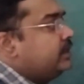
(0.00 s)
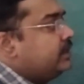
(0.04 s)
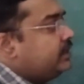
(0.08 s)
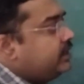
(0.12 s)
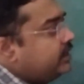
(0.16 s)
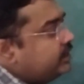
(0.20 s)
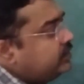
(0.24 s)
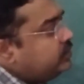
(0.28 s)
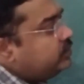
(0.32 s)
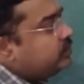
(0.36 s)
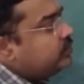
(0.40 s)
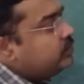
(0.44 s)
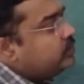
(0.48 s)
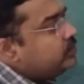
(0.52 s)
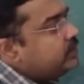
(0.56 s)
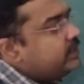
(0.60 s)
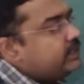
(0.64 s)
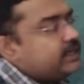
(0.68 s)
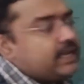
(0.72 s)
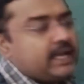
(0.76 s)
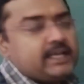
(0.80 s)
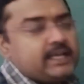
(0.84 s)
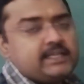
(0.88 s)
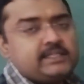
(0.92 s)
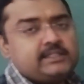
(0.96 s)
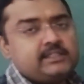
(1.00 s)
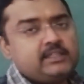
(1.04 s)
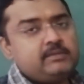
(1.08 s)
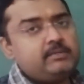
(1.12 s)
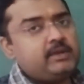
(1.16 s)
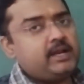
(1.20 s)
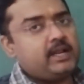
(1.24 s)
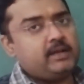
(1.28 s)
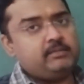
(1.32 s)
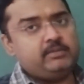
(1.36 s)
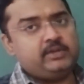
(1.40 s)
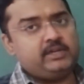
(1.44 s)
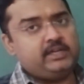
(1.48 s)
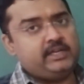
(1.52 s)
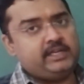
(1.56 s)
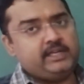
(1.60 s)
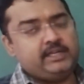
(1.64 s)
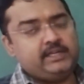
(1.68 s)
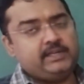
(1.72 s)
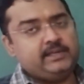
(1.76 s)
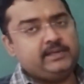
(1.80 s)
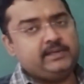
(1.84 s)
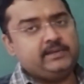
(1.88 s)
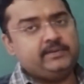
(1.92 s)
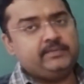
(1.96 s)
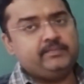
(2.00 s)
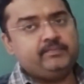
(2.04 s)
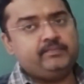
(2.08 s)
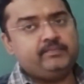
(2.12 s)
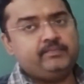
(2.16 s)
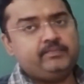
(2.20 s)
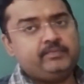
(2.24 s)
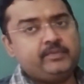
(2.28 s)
ये दोनों के रास्ते बराबर नहीं हैं